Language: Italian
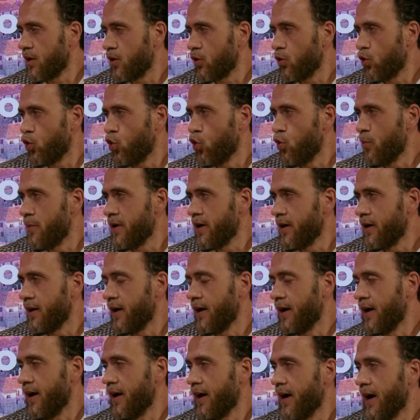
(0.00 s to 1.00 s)
come
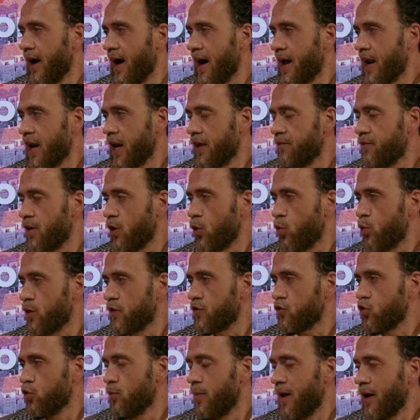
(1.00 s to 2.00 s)
eh, arriva
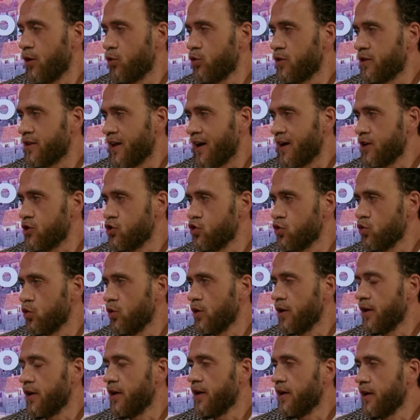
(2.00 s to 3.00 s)
questo
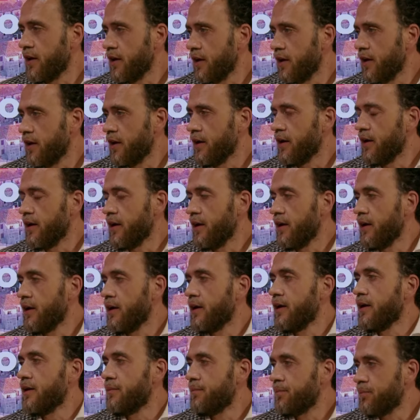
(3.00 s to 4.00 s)
ballottaggio e eh,
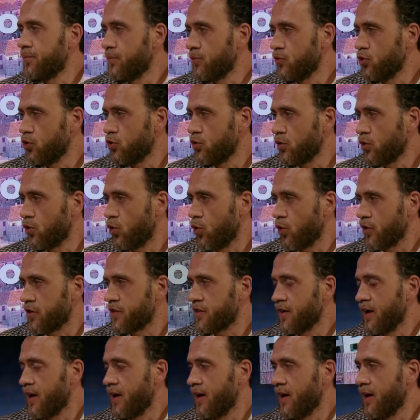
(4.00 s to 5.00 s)

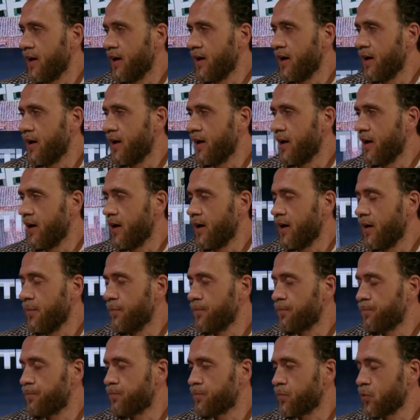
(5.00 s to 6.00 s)
cosa
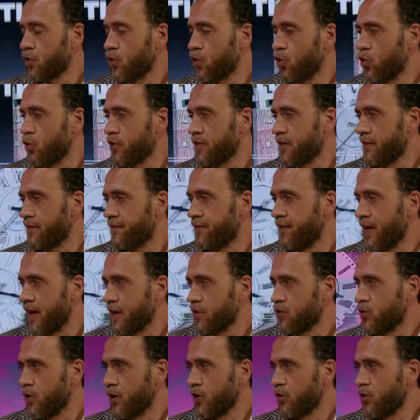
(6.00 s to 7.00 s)
cosa ha
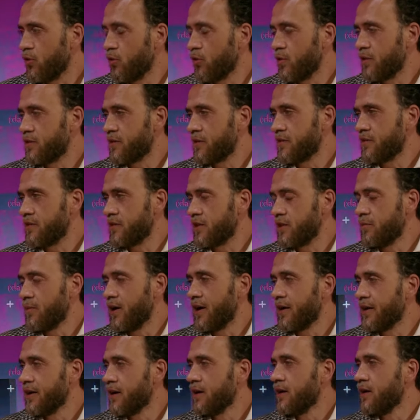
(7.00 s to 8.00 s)
fatto ecco, in questa
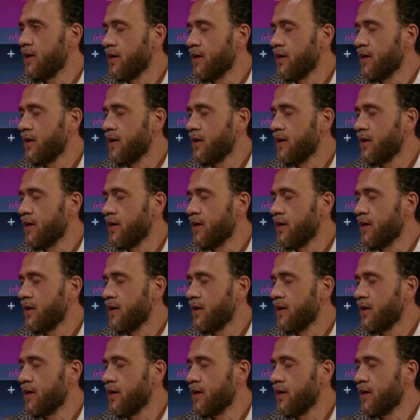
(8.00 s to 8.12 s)
settimana?